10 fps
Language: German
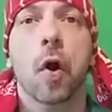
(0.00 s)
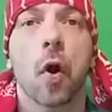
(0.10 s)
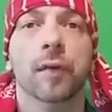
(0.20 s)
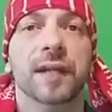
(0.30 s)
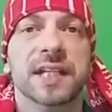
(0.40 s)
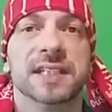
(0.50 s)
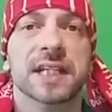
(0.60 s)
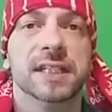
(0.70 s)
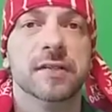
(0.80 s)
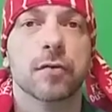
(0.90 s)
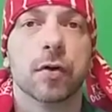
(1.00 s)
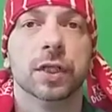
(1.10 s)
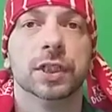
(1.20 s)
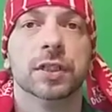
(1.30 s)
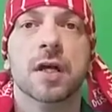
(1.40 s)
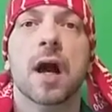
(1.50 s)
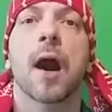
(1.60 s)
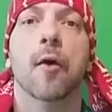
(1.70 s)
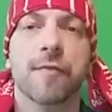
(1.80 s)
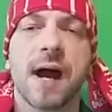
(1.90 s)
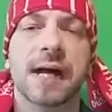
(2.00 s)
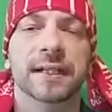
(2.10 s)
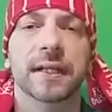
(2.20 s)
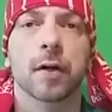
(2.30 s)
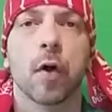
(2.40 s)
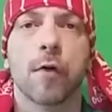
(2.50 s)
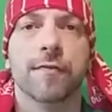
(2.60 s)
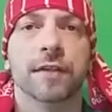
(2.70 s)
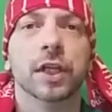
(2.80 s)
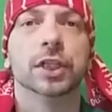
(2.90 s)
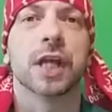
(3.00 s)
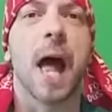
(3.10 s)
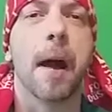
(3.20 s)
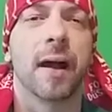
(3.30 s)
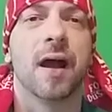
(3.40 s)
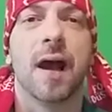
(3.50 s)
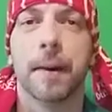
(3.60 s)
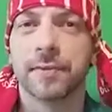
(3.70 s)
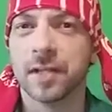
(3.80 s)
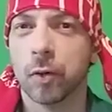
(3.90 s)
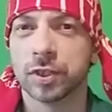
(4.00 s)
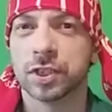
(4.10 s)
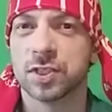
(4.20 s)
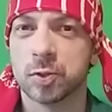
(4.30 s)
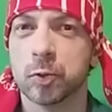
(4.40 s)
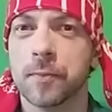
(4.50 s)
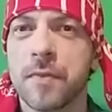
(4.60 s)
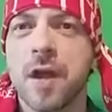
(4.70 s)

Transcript: und es geht hier wirklich auf einen offenen Schlagabtausch zu.